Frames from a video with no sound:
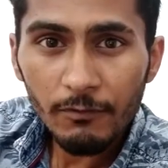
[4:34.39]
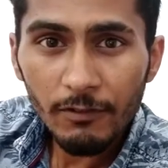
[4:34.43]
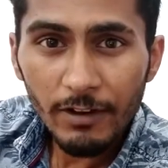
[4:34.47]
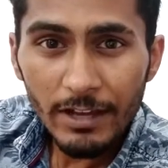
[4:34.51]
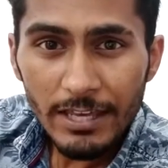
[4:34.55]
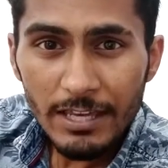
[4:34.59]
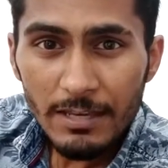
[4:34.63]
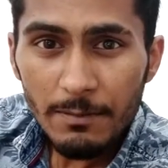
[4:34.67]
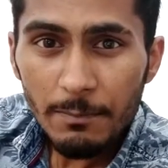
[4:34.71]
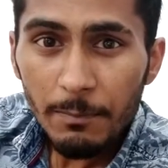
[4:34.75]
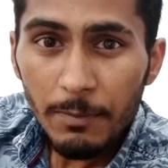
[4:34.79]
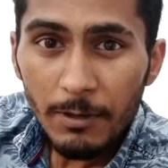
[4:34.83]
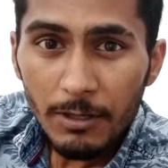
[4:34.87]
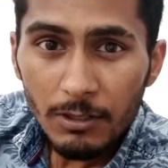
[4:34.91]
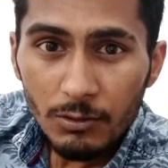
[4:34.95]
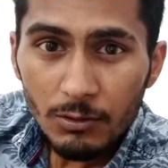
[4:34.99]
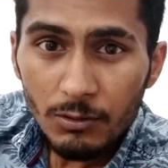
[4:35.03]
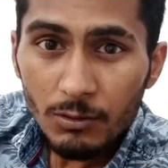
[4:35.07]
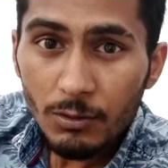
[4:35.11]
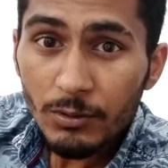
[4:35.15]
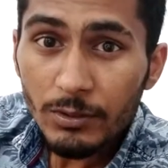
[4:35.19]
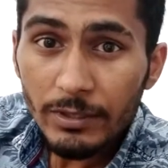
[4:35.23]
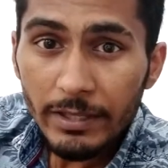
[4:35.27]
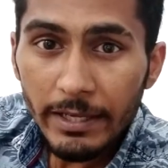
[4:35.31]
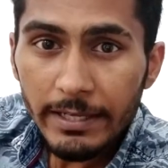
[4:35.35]
वहीं
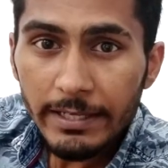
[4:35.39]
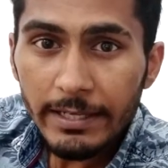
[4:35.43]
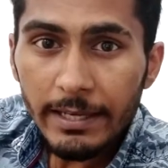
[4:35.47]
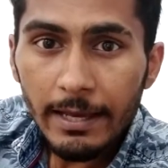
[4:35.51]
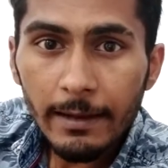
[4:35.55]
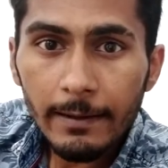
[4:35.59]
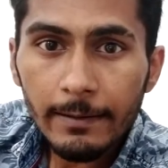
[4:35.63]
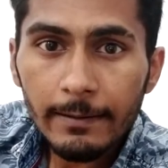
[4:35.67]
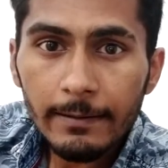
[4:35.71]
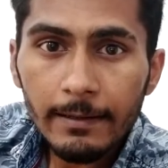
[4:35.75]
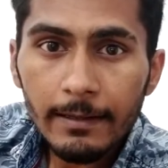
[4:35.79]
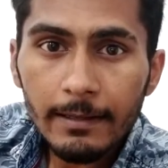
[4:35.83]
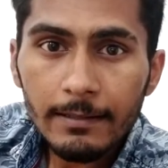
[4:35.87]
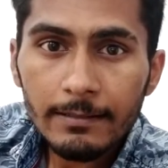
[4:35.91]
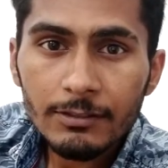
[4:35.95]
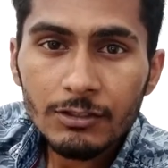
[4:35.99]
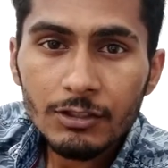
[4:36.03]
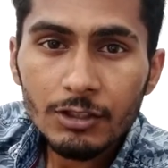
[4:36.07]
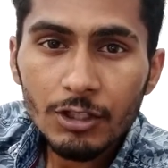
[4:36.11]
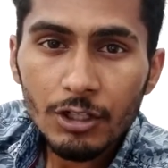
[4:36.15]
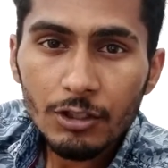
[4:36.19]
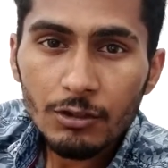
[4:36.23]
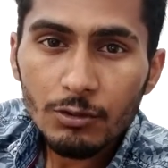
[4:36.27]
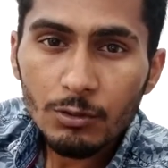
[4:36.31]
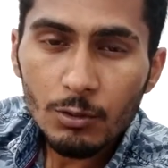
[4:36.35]
परसों यही आंकड़ा
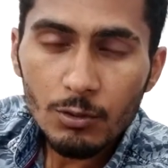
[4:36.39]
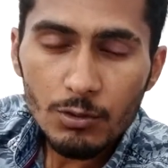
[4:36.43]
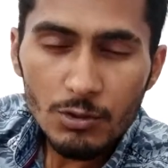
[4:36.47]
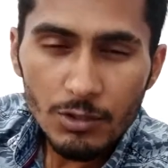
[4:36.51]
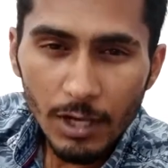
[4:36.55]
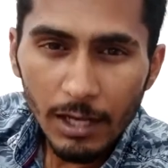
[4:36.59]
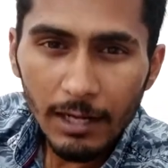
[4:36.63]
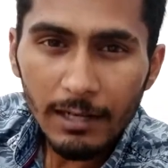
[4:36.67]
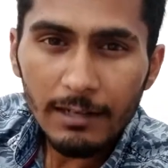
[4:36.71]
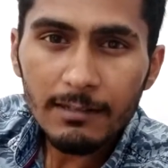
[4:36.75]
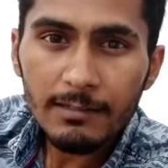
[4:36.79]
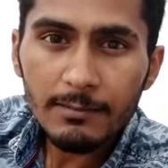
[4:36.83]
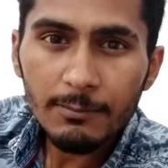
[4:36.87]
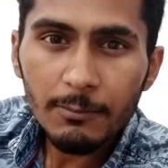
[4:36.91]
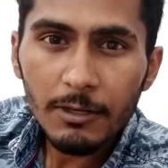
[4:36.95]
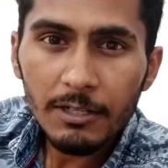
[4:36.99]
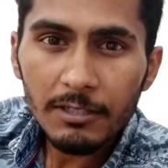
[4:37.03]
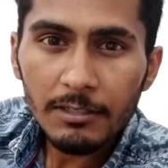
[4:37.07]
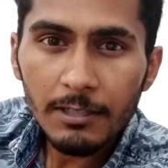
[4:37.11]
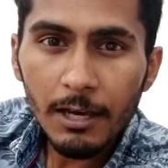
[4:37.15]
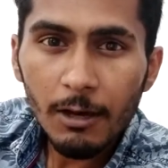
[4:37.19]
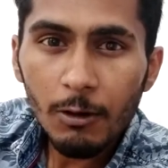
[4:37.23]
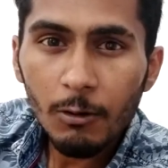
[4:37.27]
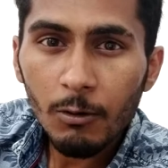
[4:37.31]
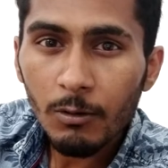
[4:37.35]
640
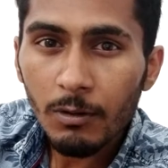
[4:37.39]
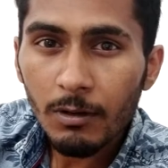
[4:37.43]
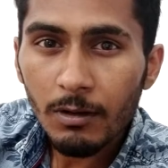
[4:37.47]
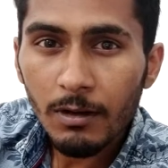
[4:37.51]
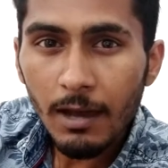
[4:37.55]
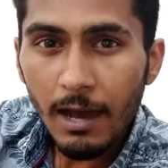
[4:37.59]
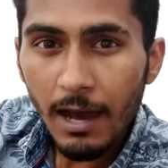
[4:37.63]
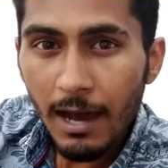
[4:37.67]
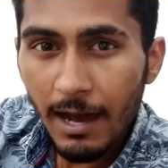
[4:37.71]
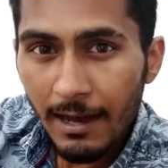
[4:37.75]
पर था और